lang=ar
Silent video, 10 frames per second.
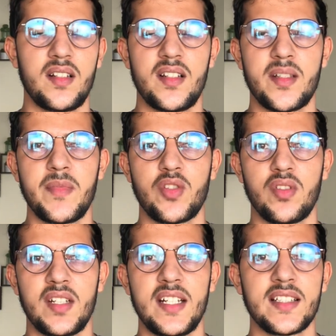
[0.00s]
سميتو
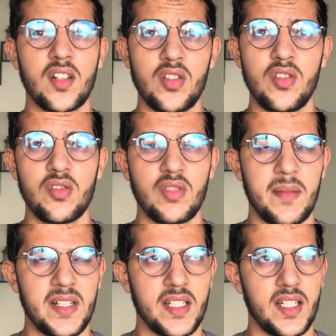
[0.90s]
لي دروب ولا
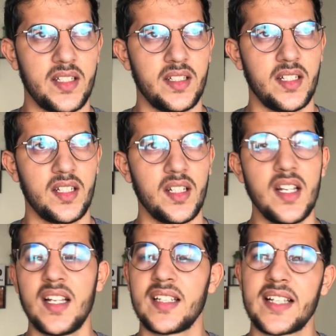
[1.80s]
مثلا آه،
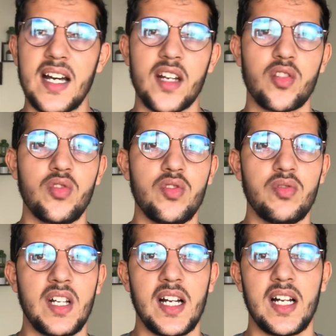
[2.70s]
الكارو
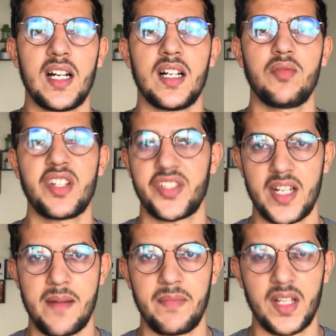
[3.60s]
ولا ولا
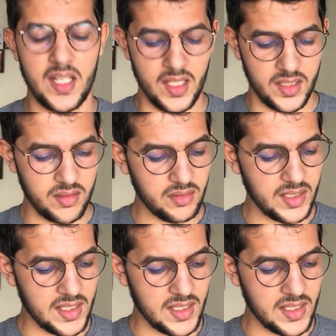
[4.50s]
الشراب دونك